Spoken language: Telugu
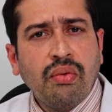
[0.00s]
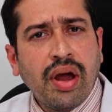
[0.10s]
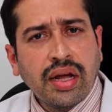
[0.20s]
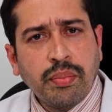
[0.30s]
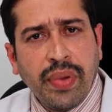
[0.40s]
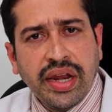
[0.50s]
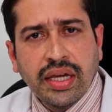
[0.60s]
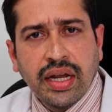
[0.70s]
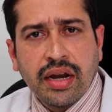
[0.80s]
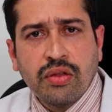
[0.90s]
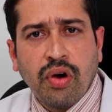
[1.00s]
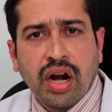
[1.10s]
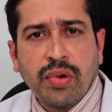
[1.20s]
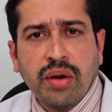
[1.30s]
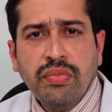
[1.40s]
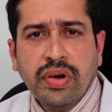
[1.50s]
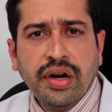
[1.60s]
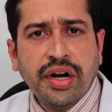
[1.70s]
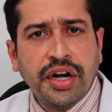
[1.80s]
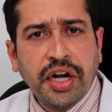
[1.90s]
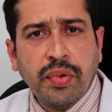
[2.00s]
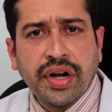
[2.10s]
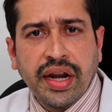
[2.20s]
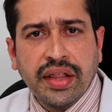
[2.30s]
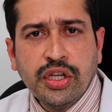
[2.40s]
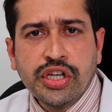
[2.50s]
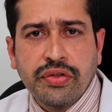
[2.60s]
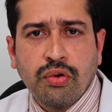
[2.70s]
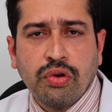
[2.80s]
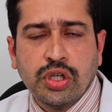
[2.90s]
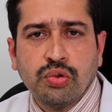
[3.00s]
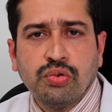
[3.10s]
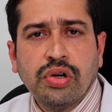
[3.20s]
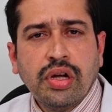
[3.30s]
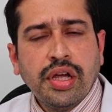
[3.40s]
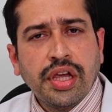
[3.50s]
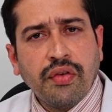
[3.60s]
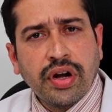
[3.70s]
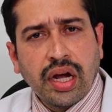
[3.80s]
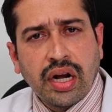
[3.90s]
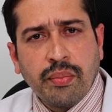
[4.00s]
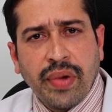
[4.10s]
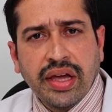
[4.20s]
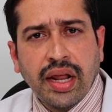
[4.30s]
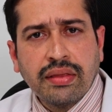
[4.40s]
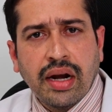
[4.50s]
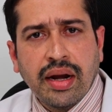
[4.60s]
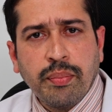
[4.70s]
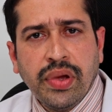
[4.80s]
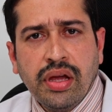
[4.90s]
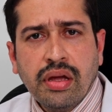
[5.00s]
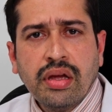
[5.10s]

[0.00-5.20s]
వాళ్ళకి పెయిన్ కిల్లర్స్ ద్వారా మనం ట్రీట్మెంట్ అనేది చేసుకోవచ్చు ఎవరికన్నా మైగ్రేన్ తలనొప్పి